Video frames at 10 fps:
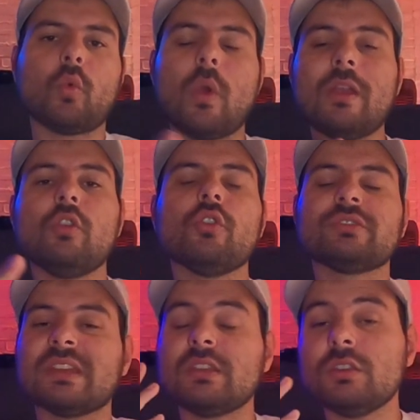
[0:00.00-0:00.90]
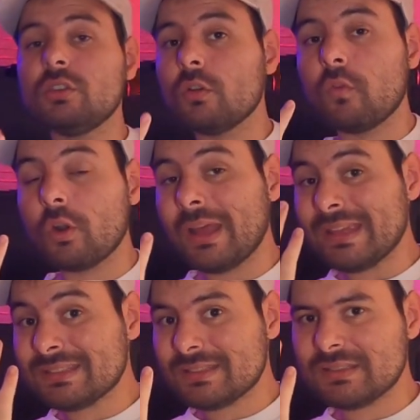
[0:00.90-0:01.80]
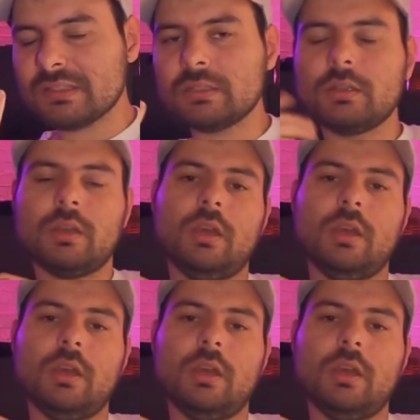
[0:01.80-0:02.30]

Quello se io volessi